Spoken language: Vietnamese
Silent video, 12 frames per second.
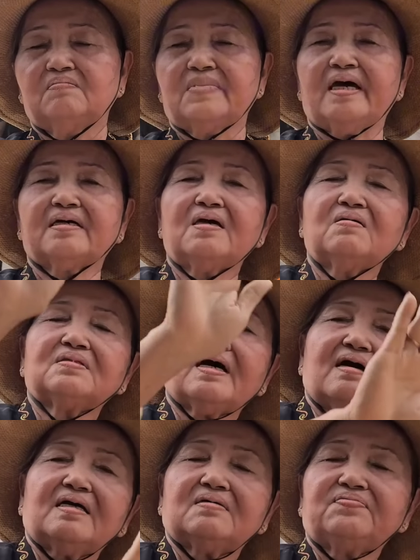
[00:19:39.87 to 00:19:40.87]
mẹ kêu
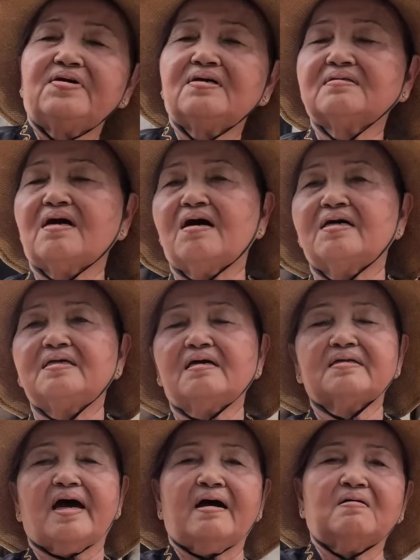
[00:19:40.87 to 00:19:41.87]
ta về phiên đời
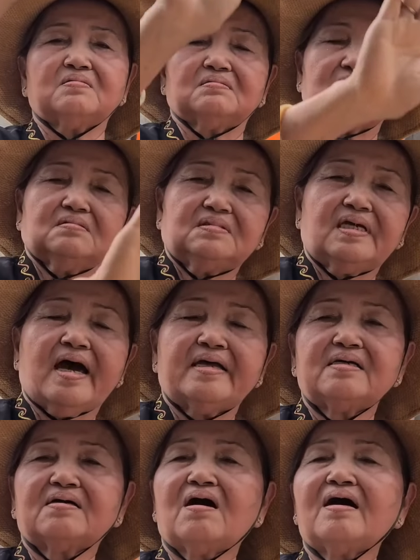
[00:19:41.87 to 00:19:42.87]
nhắc đạo dạy
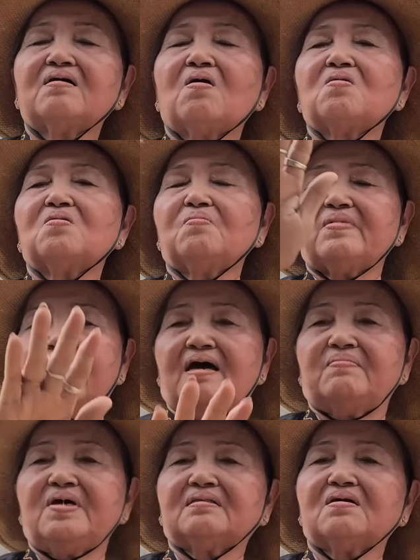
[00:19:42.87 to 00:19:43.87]
cho các con của
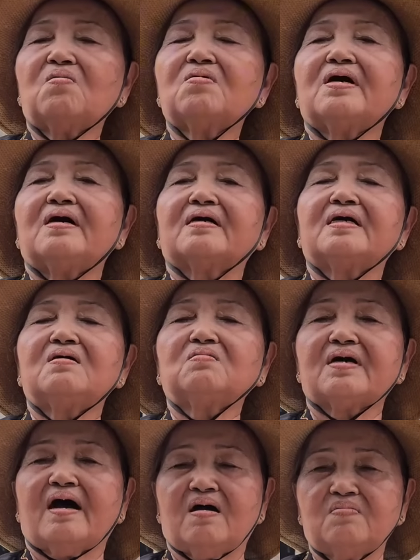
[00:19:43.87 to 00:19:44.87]
mẹ biết tu hiền hiếu
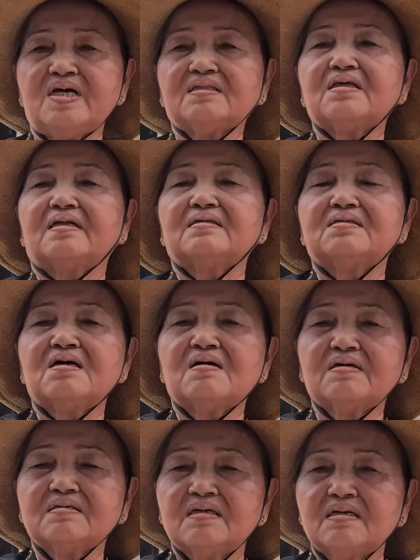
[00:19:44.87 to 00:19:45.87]
thảo biết tình
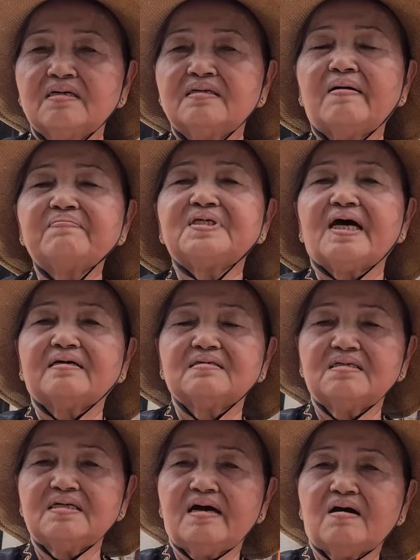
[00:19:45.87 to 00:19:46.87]
thương nắm chặt
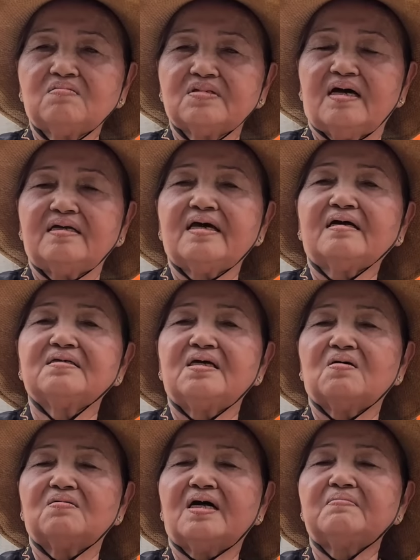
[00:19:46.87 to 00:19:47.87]
với nhau để dắt
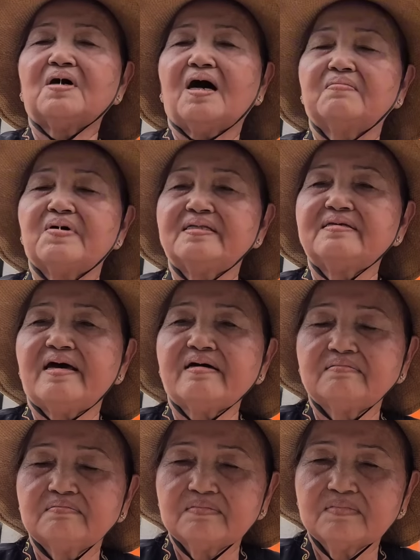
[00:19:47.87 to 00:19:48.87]
dìu lên bờ bến
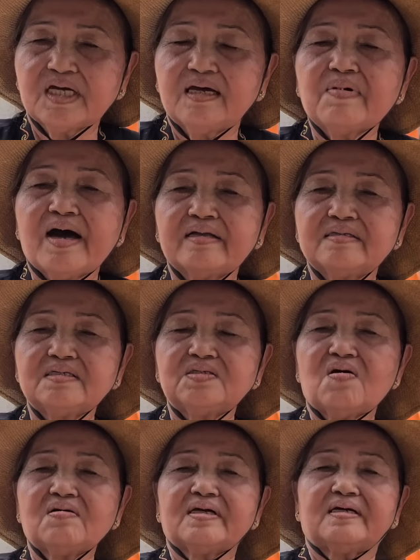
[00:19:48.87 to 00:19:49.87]
giác kỳ ba chiến
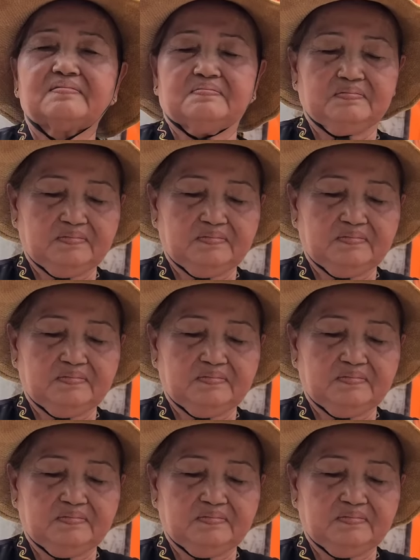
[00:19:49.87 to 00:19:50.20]
chót này